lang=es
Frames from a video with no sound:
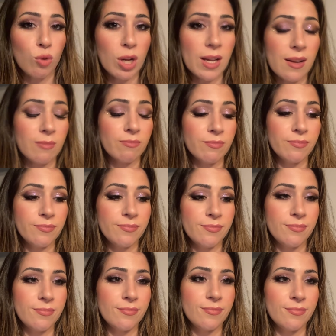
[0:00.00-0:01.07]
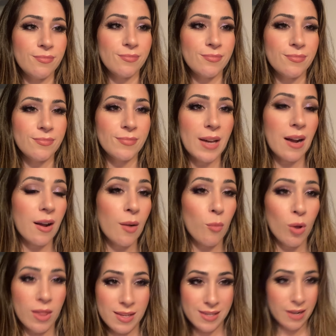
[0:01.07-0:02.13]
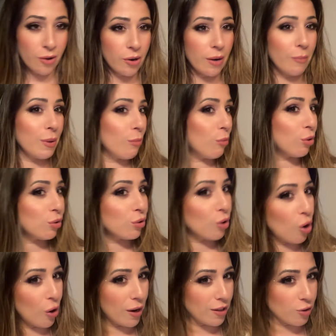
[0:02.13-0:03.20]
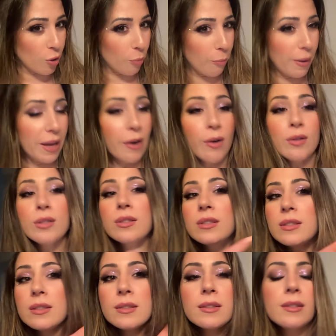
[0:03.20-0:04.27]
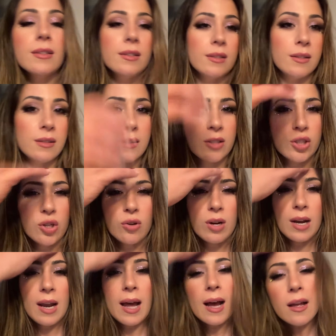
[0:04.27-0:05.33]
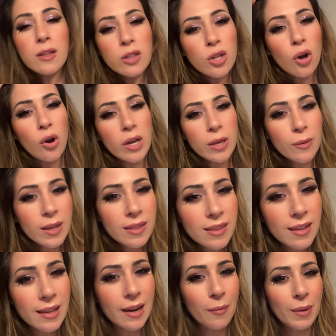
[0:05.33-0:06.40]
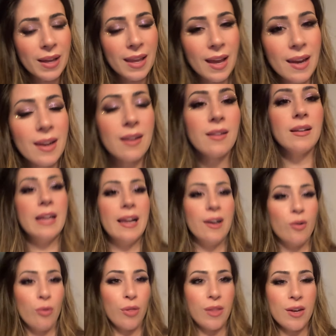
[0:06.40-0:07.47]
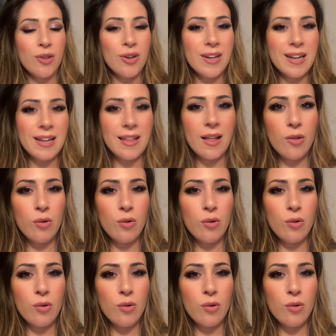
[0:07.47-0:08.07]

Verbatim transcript: pues mm, acabamos de llegar ahora mismo con estos pelos. Son las 2 y 20 de la mañana. El concierto en realidad ha